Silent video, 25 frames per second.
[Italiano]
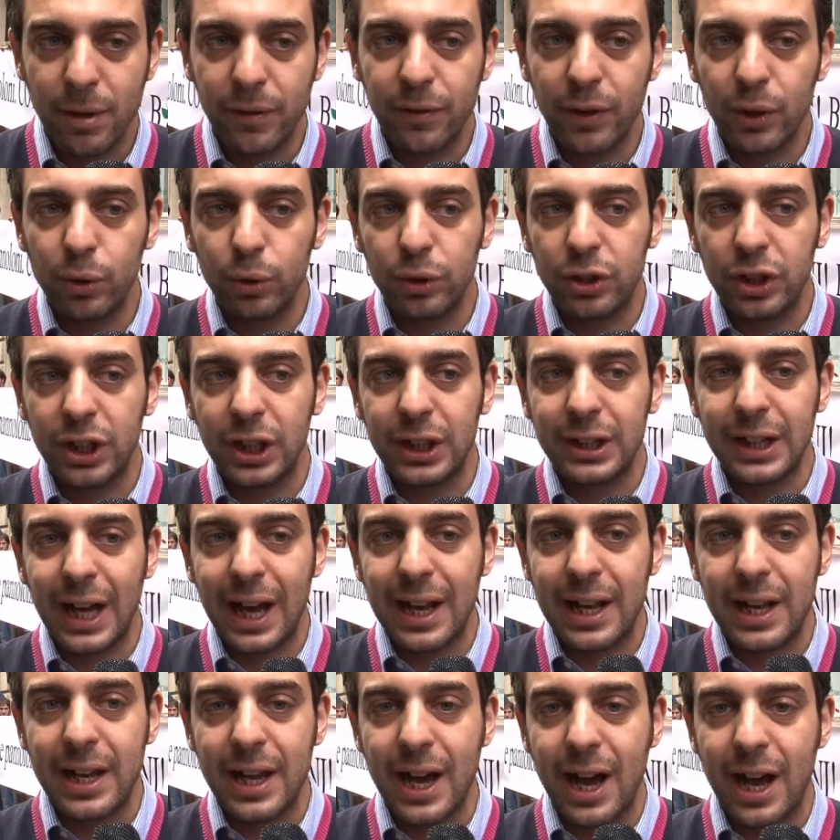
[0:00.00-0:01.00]
Benvenuti in
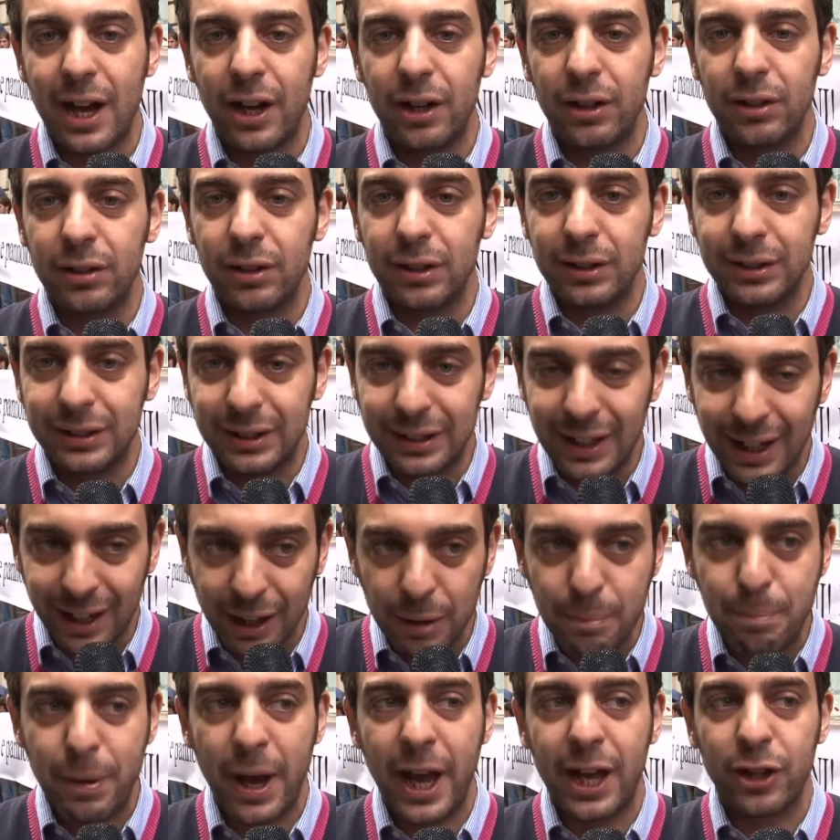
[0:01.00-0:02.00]
Italia,
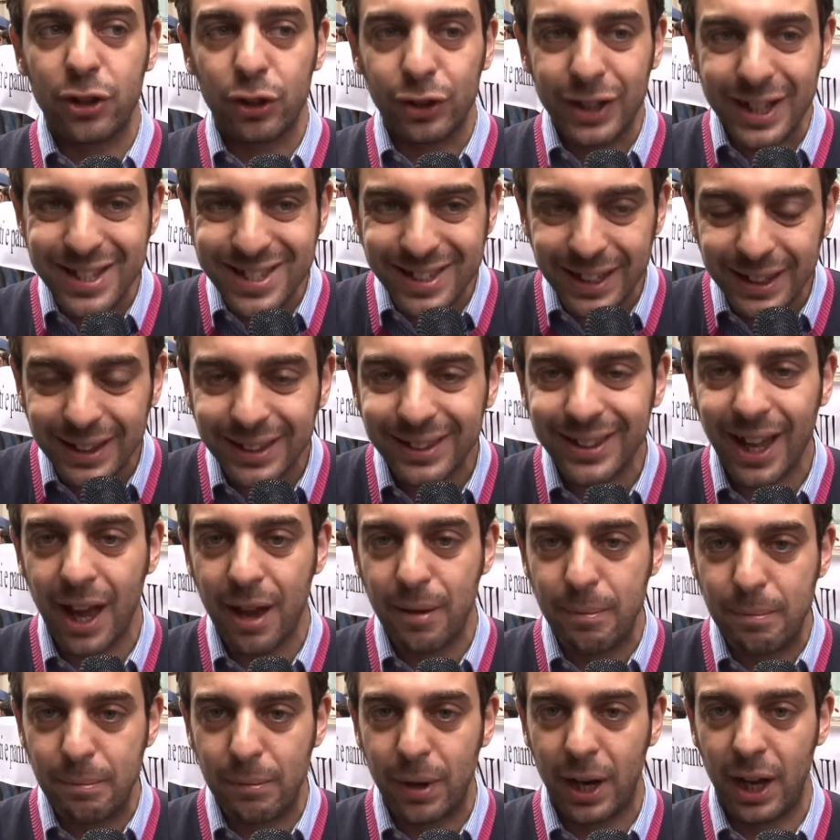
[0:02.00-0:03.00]
ripeto, da
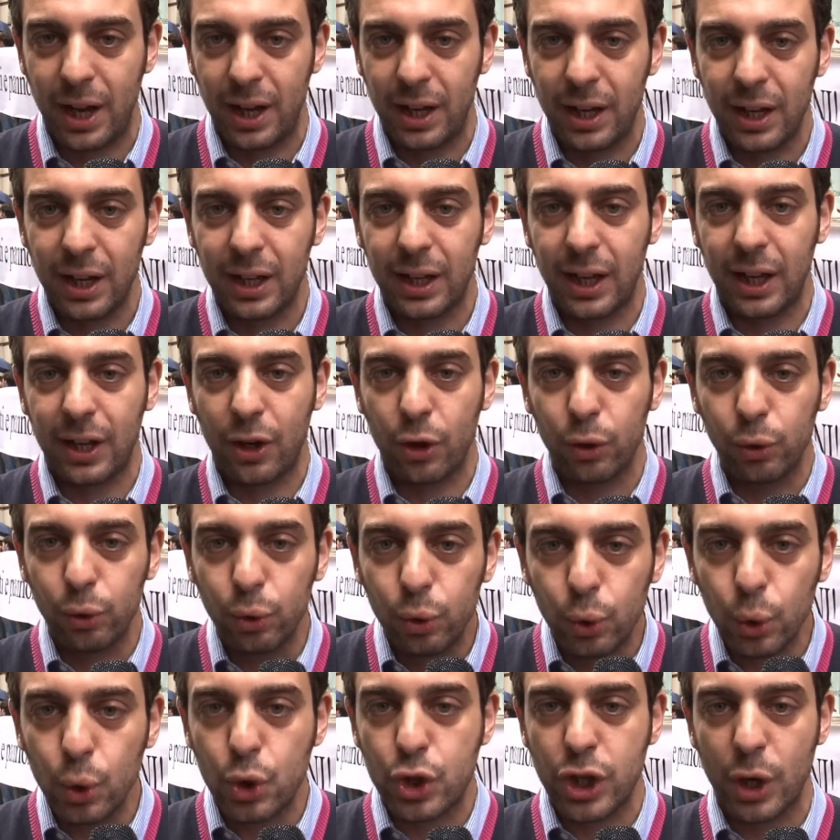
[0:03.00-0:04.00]
settembre che
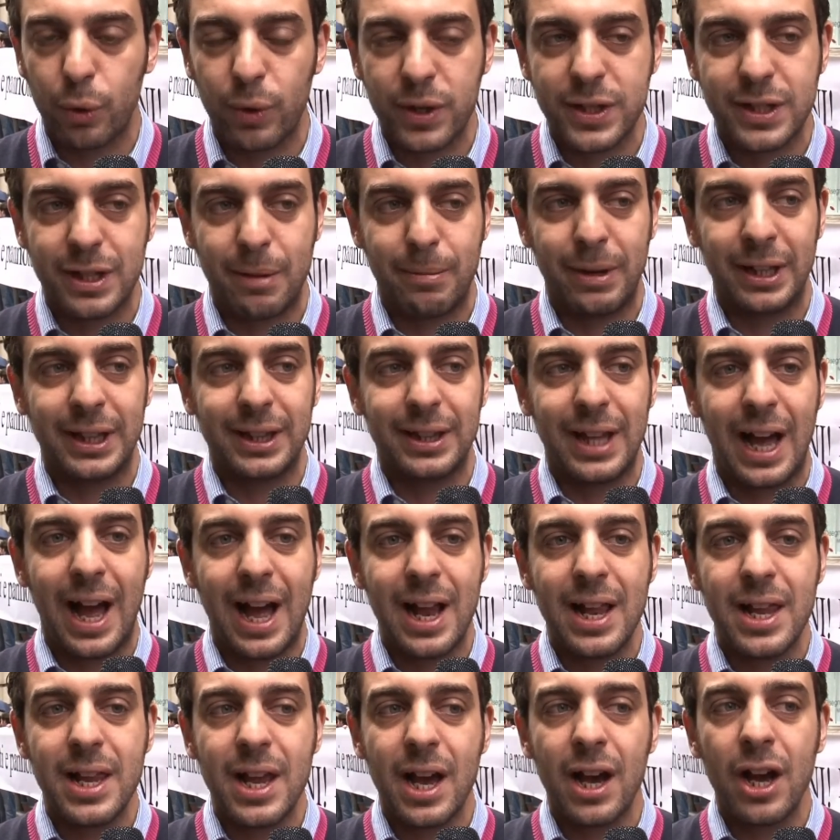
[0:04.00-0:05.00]
conduce questa
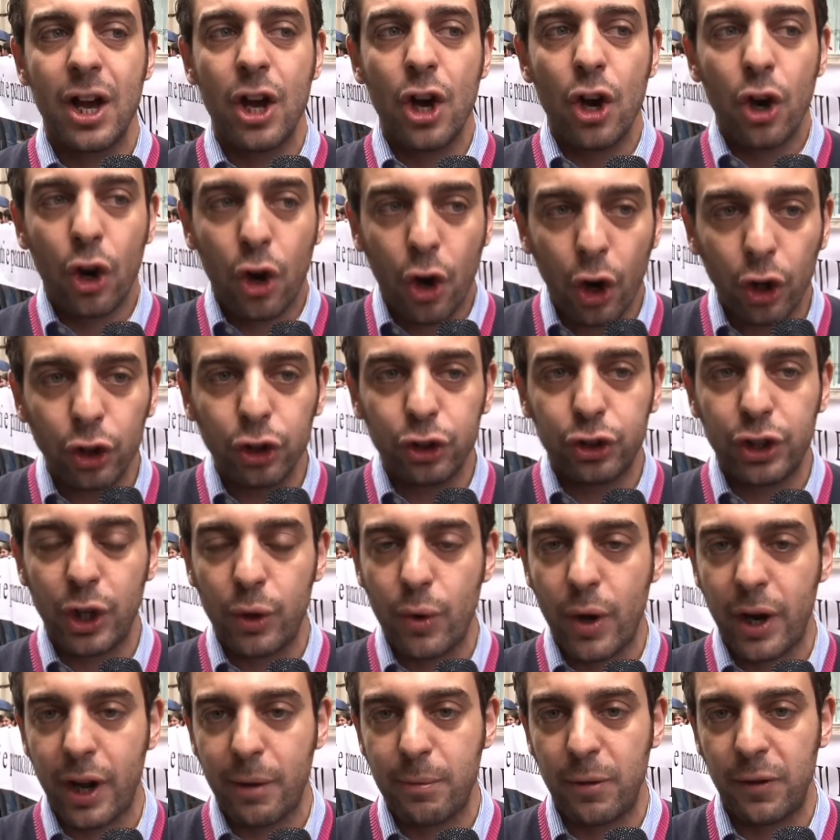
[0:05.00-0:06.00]
battaglia,
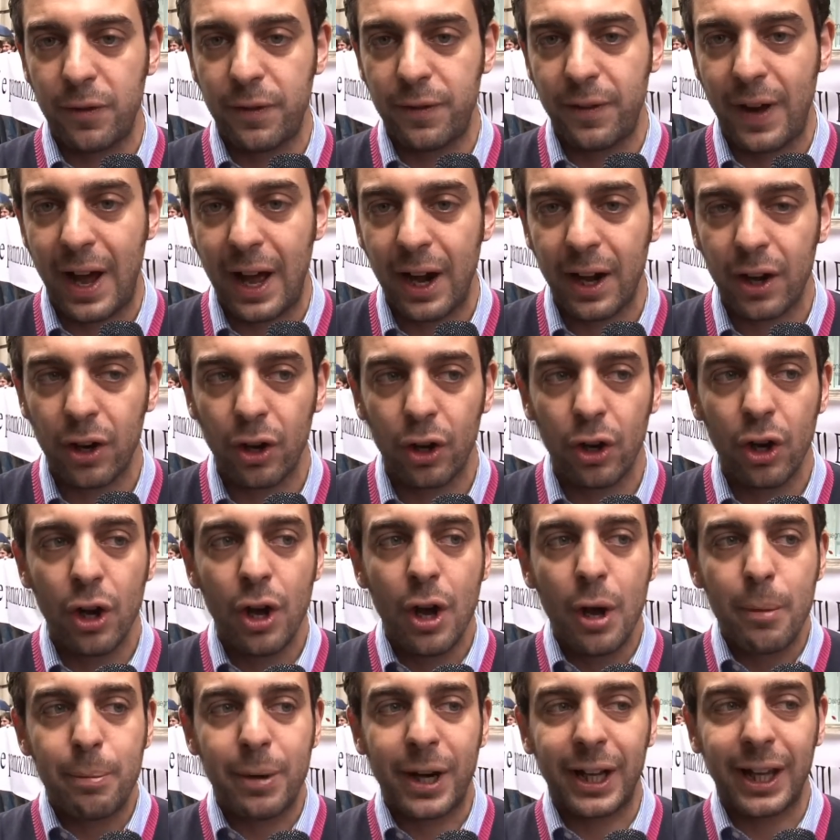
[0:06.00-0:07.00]
continueremo a farlo
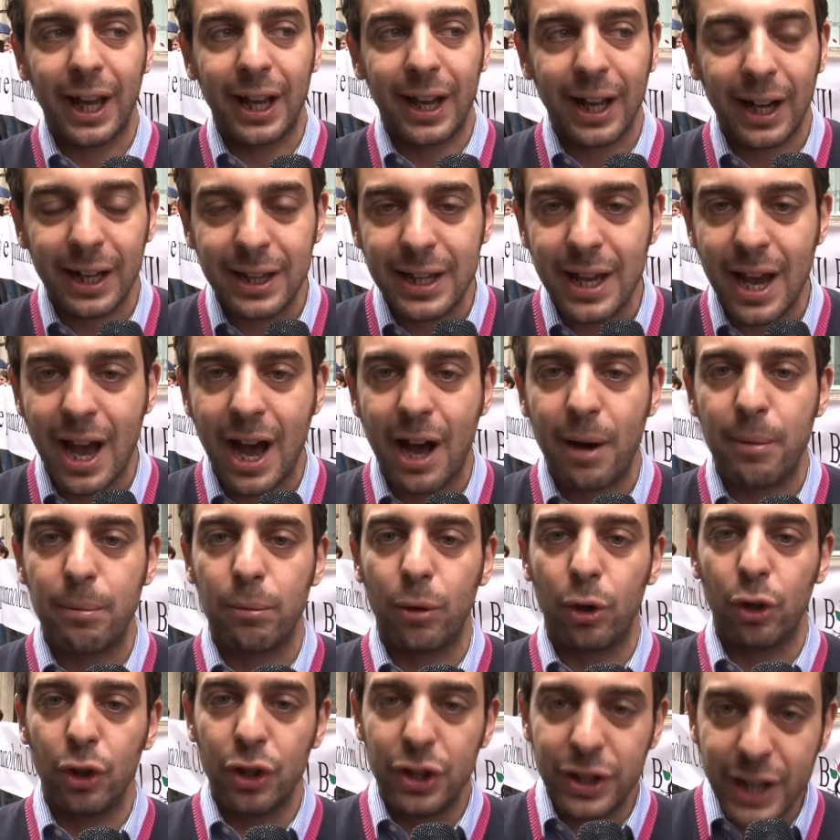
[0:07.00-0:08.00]
perché
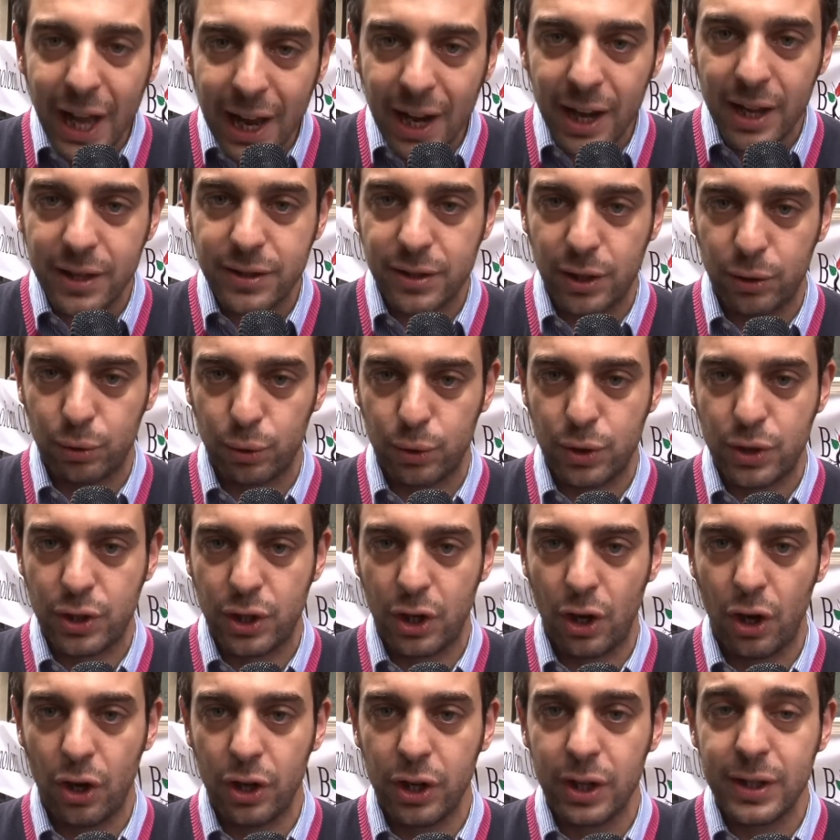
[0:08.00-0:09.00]
crediamo nelle
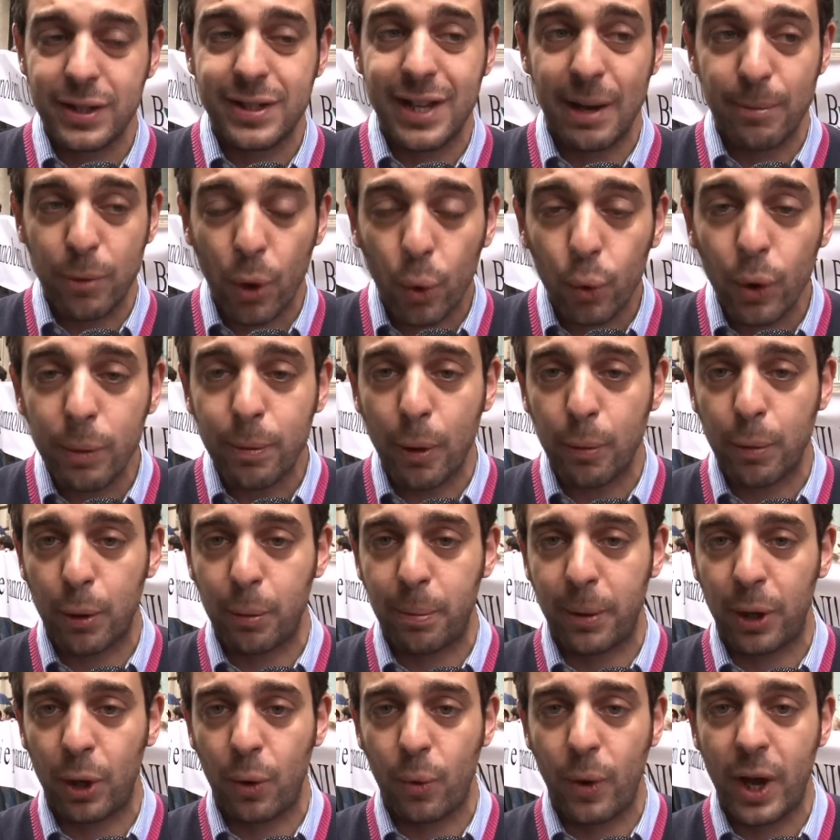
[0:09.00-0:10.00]
istituzioni, siamo qui
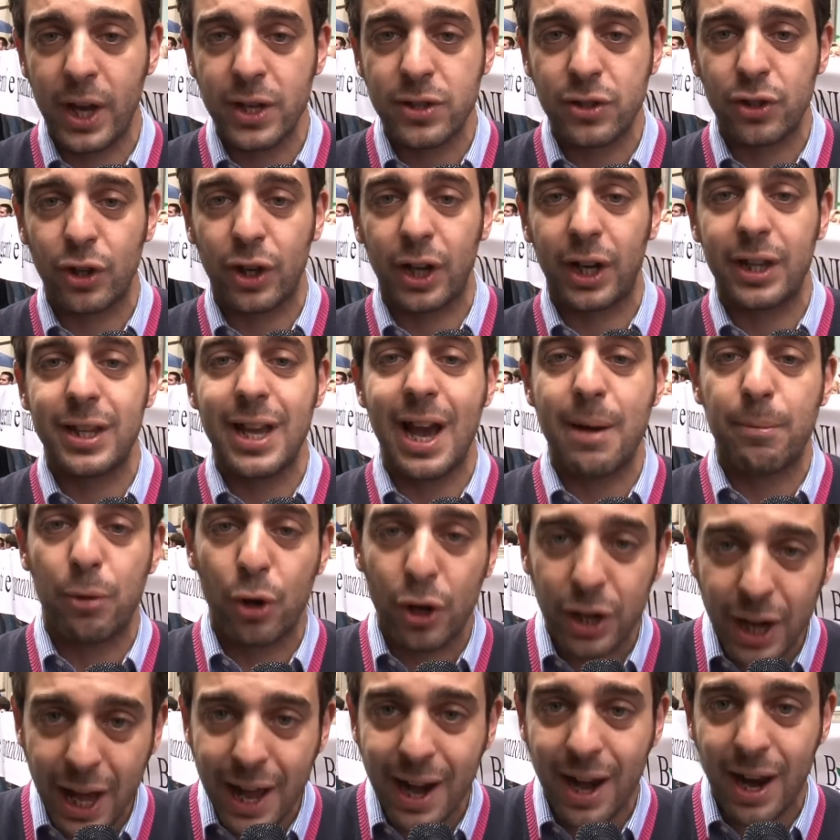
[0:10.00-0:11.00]
proprio per questo, crediamo
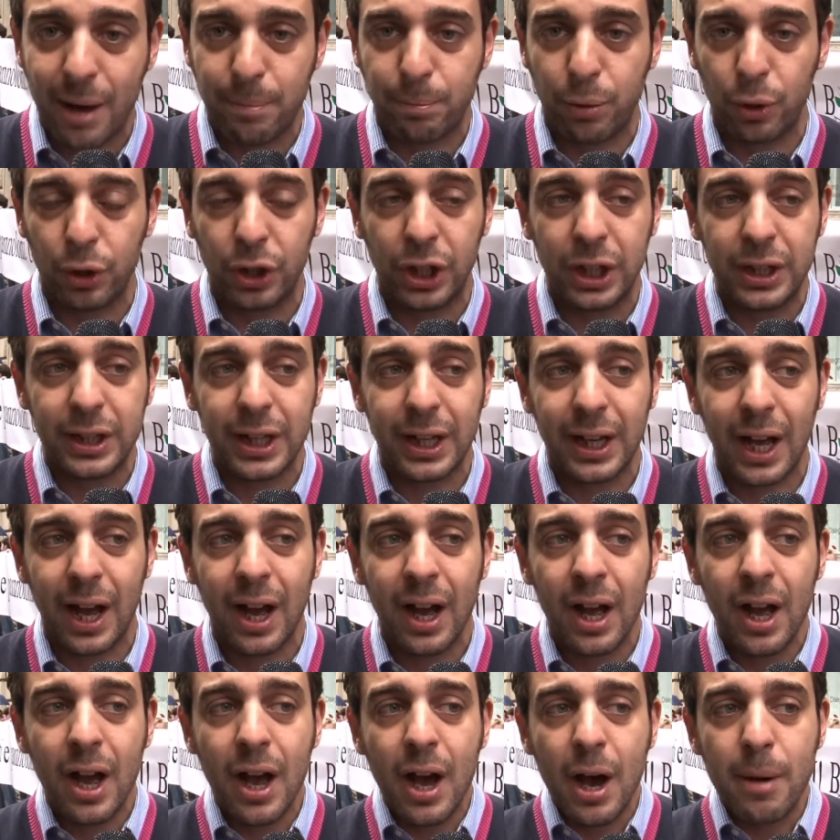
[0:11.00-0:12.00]
nella politica,